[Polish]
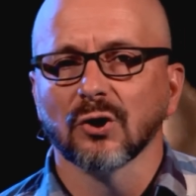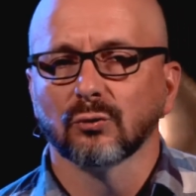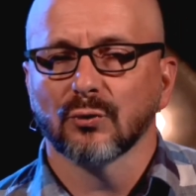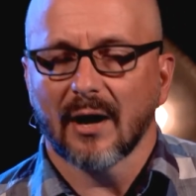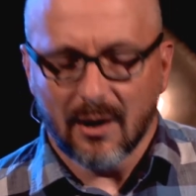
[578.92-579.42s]

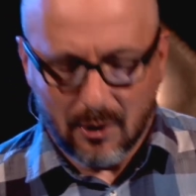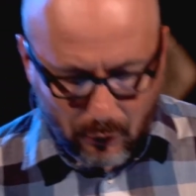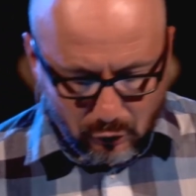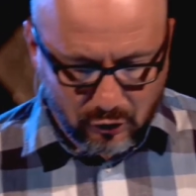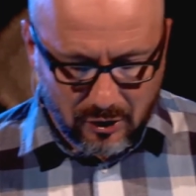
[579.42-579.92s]
która
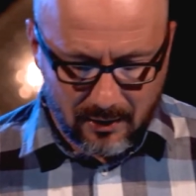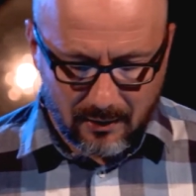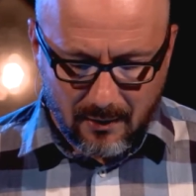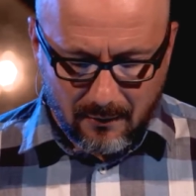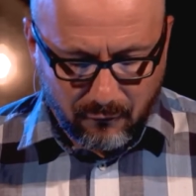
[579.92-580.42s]
rośnie
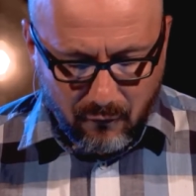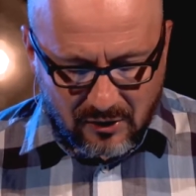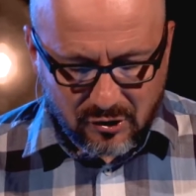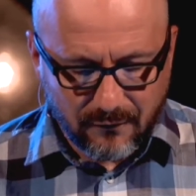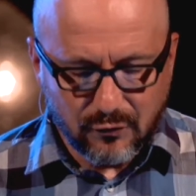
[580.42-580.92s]

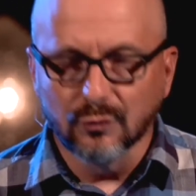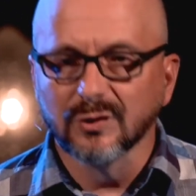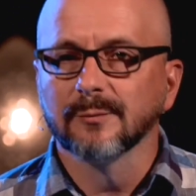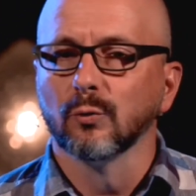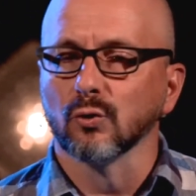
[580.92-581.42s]
właśnie wśród
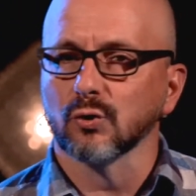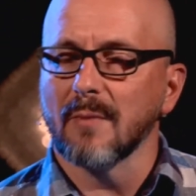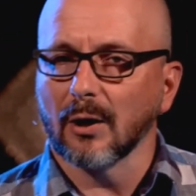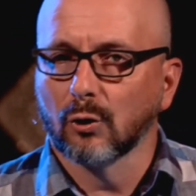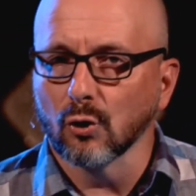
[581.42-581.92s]
zbóż,
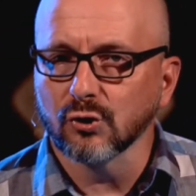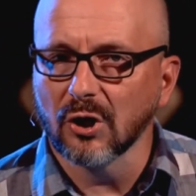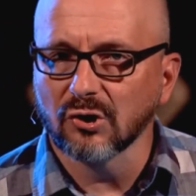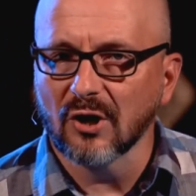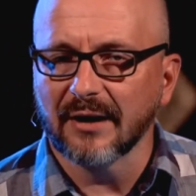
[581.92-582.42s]
ma
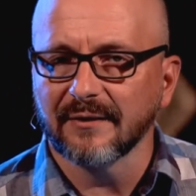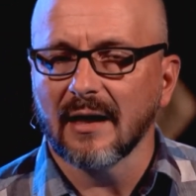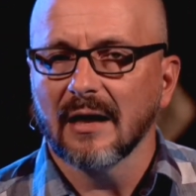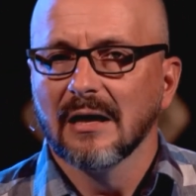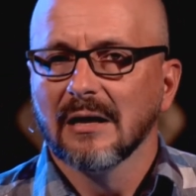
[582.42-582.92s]
gorzkie
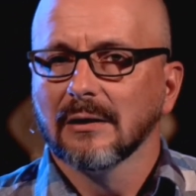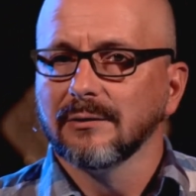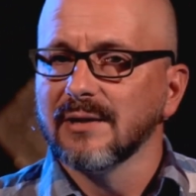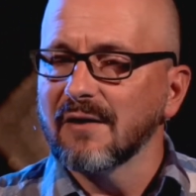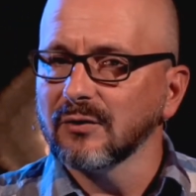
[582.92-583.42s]
ziarna,
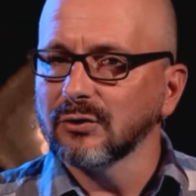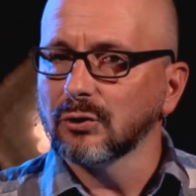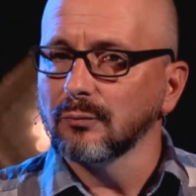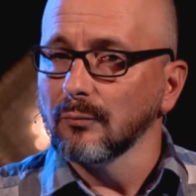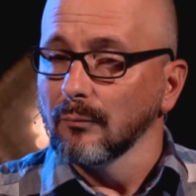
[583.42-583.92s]
nawet
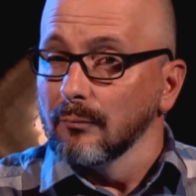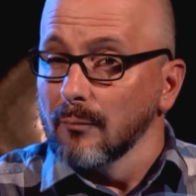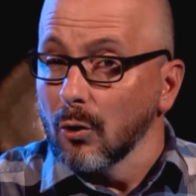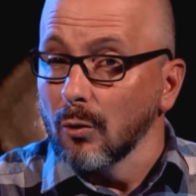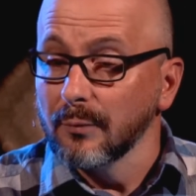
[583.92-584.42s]

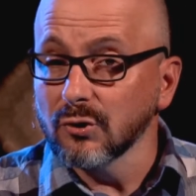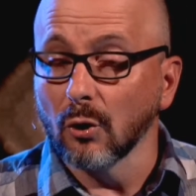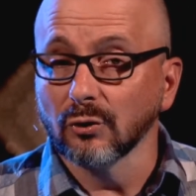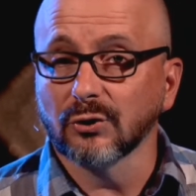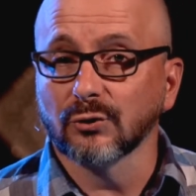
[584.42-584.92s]
mogą być
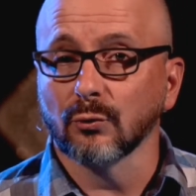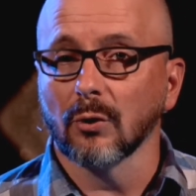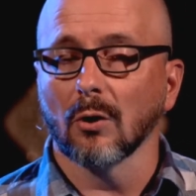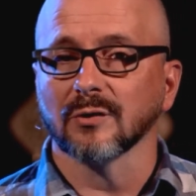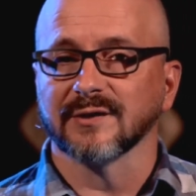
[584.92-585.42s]
one
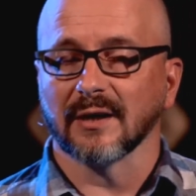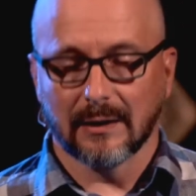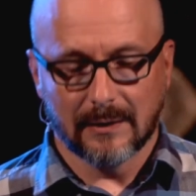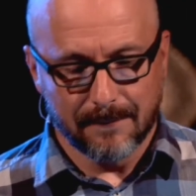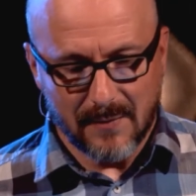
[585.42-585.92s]
trujące.
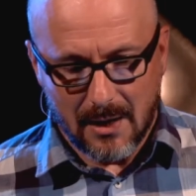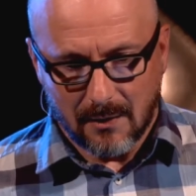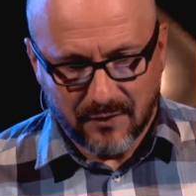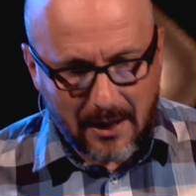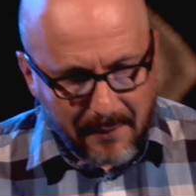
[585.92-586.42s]
Kiedy
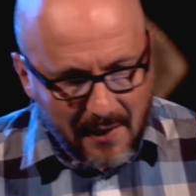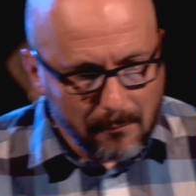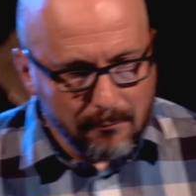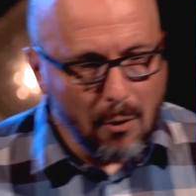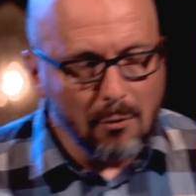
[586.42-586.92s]
wyrabiano
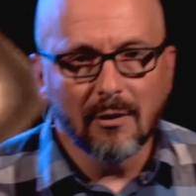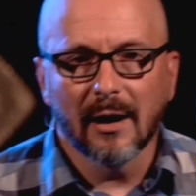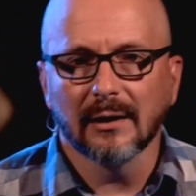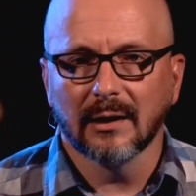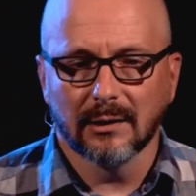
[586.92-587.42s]

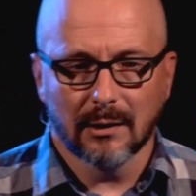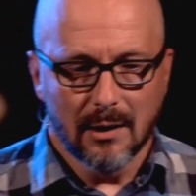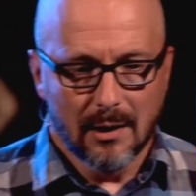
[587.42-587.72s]
mąkę i kiedy